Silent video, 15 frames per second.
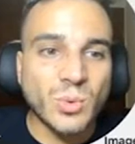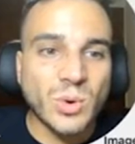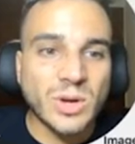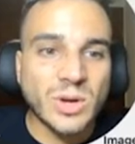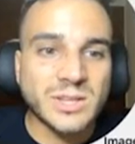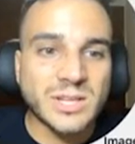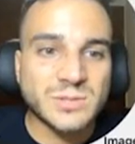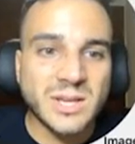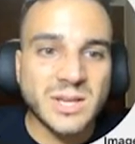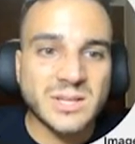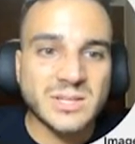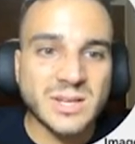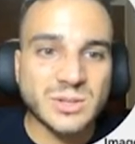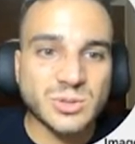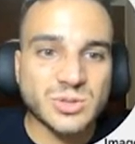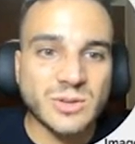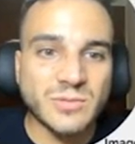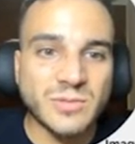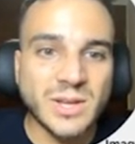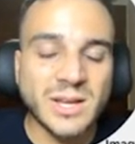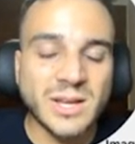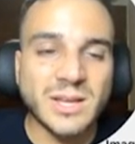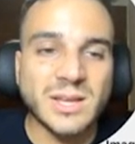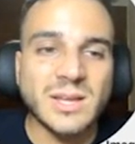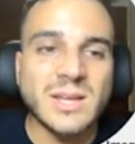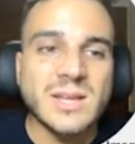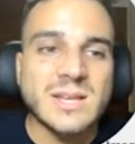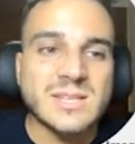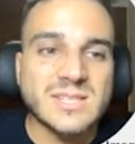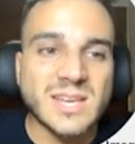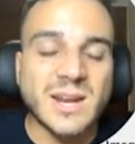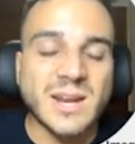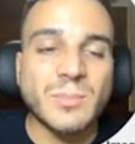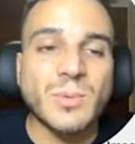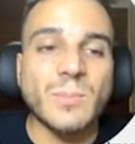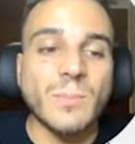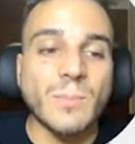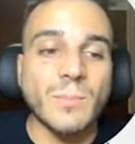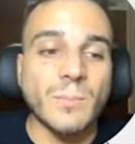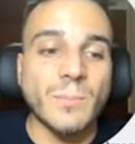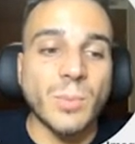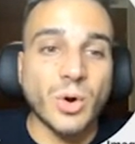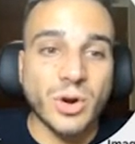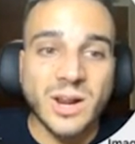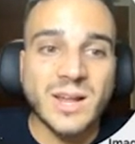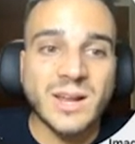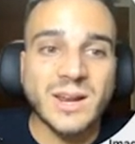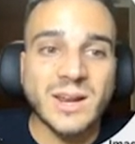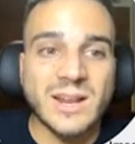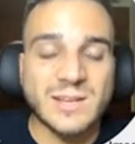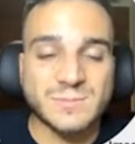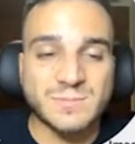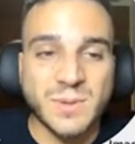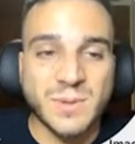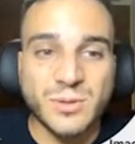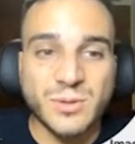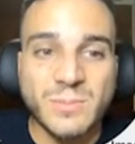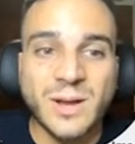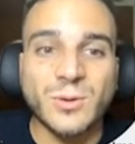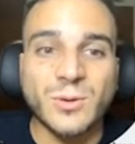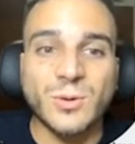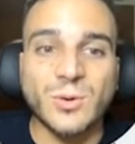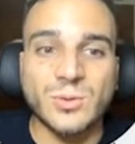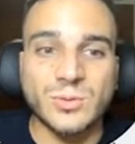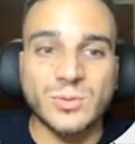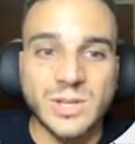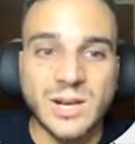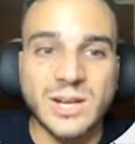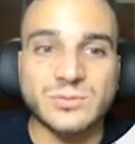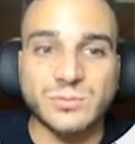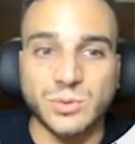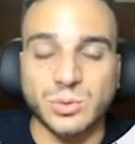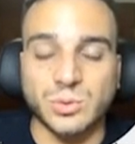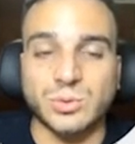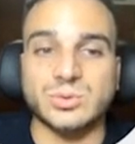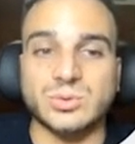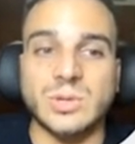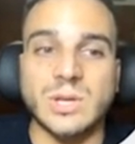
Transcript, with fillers: White Space, esto significa que si queremos borrar el espacio en blanco de las fotos.